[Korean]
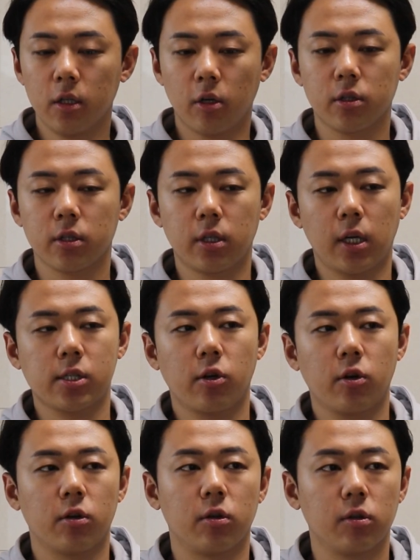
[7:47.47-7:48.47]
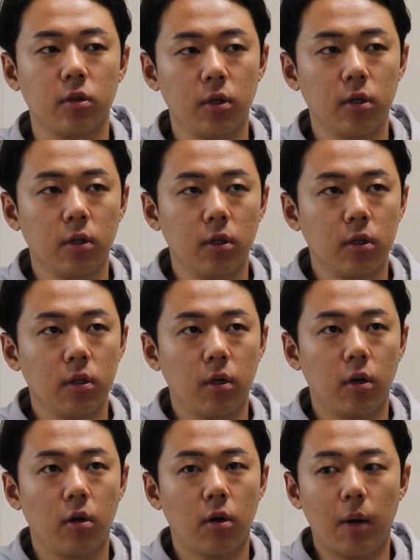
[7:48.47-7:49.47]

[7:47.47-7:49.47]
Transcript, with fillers: 여튼 그래서 어,